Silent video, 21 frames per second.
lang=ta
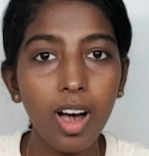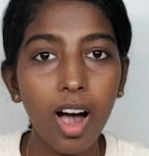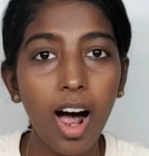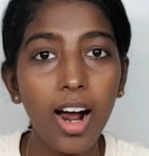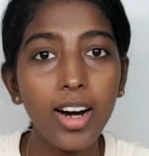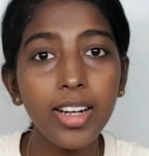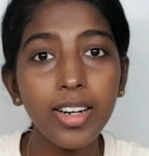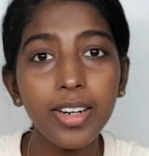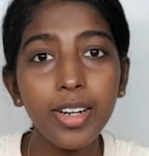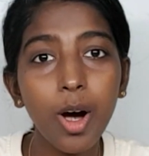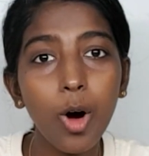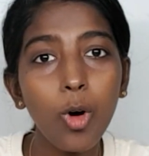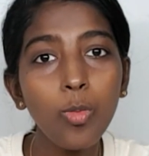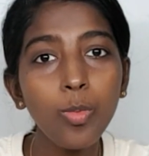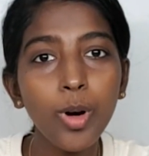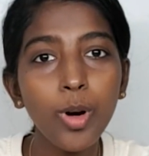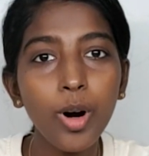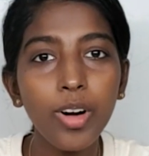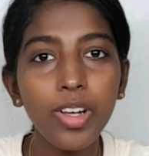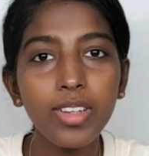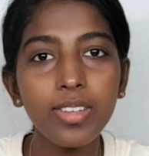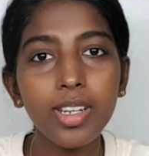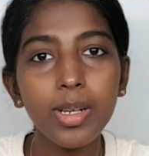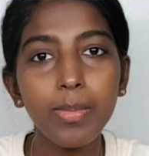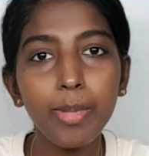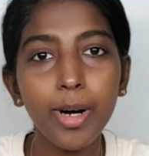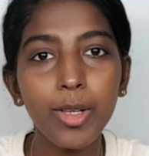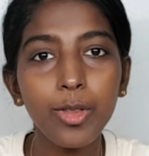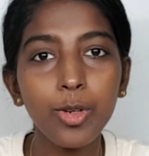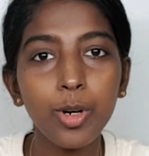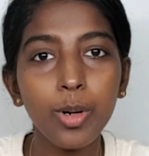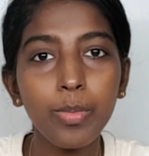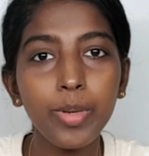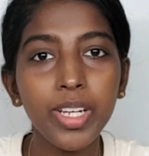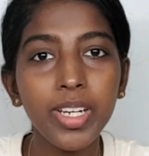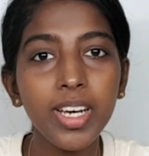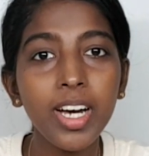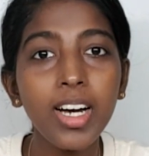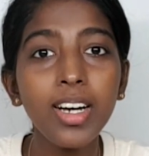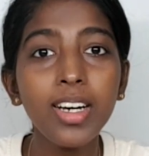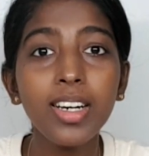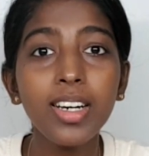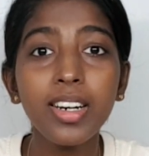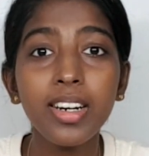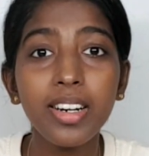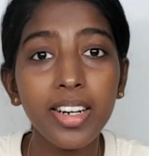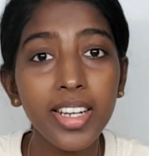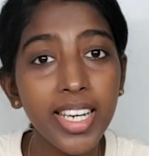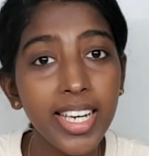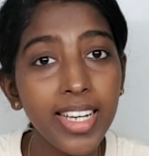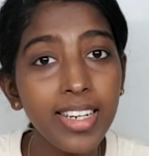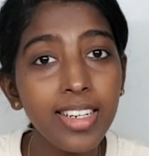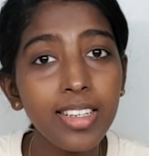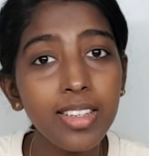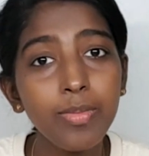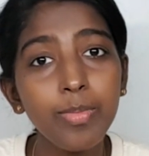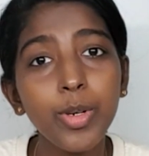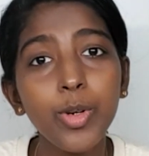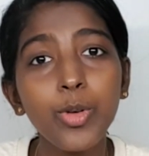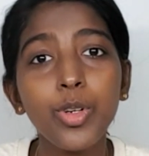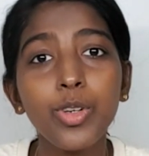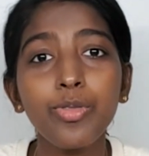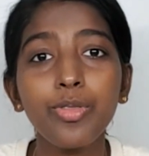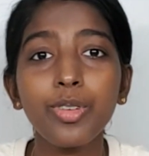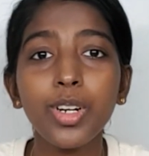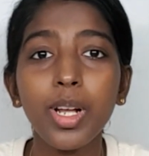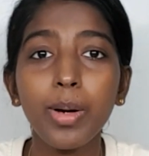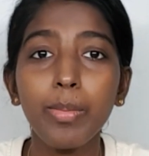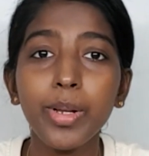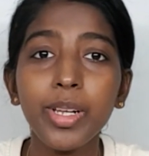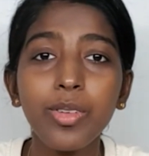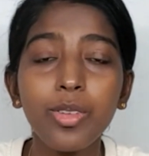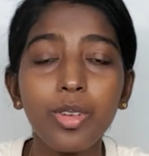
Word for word: ஆனால் டவ் ப்ராடக்ட்ஸில் பார்த்தோம் அப்படின்னா ரியல் இஸ் பியூட்டிஃபுல் அப்படின்னு